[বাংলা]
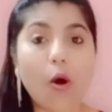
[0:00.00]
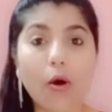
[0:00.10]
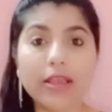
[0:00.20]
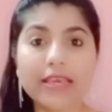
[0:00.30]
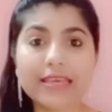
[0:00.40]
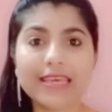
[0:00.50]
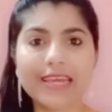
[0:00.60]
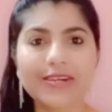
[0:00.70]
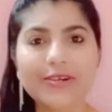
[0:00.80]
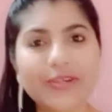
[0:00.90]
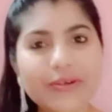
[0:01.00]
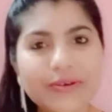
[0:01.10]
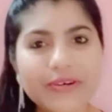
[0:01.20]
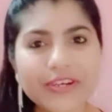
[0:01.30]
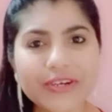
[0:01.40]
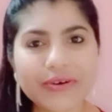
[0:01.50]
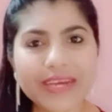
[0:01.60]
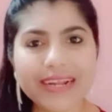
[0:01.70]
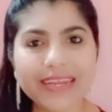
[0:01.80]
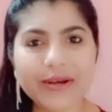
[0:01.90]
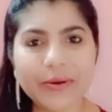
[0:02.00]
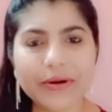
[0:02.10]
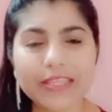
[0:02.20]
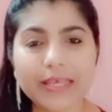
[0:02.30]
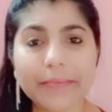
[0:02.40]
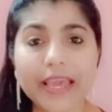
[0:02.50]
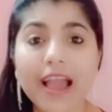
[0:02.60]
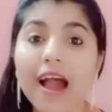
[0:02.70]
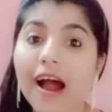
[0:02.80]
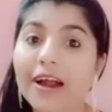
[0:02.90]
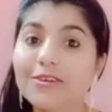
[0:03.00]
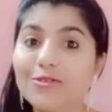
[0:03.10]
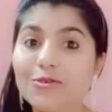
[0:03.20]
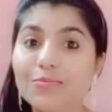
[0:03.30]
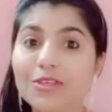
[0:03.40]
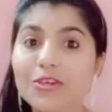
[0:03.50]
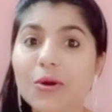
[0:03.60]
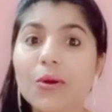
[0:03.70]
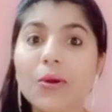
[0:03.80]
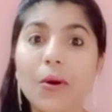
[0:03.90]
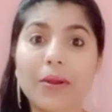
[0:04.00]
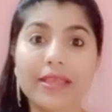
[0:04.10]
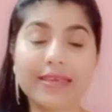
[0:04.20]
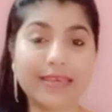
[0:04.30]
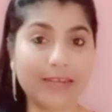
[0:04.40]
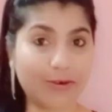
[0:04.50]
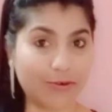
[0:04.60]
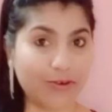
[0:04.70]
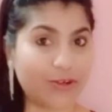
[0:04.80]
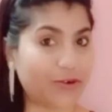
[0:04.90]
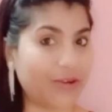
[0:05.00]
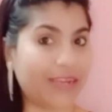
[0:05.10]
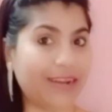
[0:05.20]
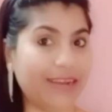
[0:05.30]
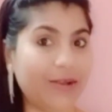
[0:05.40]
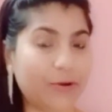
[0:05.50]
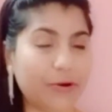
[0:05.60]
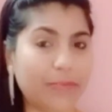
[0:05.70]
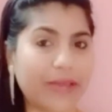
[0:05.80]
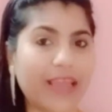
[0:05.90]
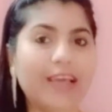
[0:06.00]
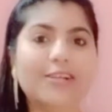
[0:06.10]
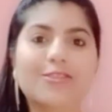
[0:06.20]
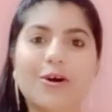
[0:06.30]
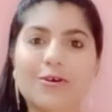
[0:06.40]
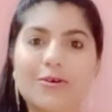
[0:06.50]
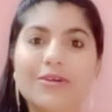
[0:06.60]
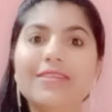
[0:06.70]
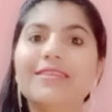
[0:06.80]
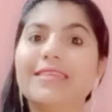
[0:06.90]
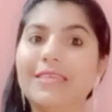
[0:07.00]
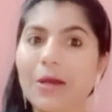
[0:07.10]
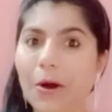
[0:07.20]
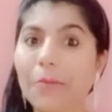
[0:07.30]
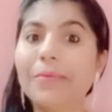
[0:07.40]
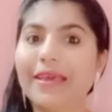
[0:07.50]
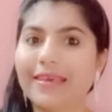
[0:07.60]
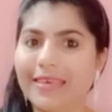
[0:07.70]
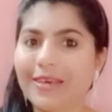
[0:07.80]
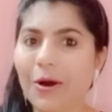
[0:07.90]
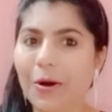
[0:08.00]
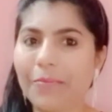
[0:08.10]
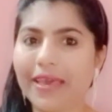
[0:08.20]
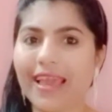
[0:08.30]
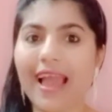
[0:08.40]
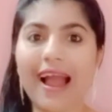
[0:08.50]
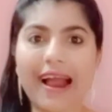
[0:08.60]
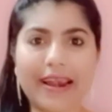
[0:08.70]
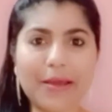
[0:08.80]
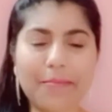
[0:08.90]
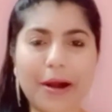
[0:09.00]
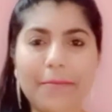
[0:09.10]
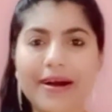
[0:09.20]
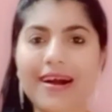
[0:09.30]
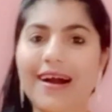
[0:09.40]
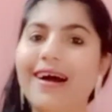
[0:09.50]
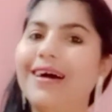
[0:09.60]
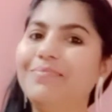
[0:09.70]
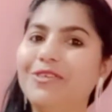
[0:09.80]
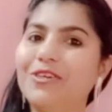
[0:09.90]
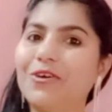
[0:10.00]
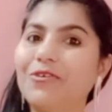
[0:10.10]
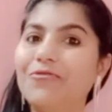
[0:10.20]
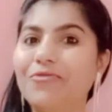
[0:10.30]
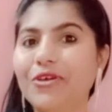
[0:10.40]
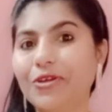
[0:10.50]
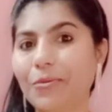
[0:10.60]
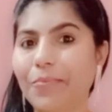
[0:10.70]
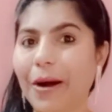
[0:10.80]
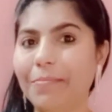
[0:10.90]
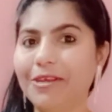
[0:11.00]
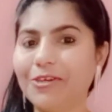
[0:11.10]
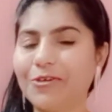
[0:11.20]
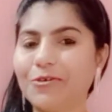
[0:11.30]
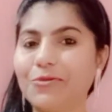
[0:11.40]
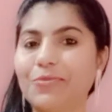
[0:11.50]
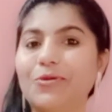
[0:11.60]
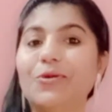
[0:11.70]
অলে গিয়ে টুকুস করে ক্লিক করে দেবে আর তোমরা যখন অলে গিয়ে টুকুস করে ক্লিক করবে তখন কি হবে কি হবে আরে বাবা আমি যখন ভিডিও পাবলিশ করব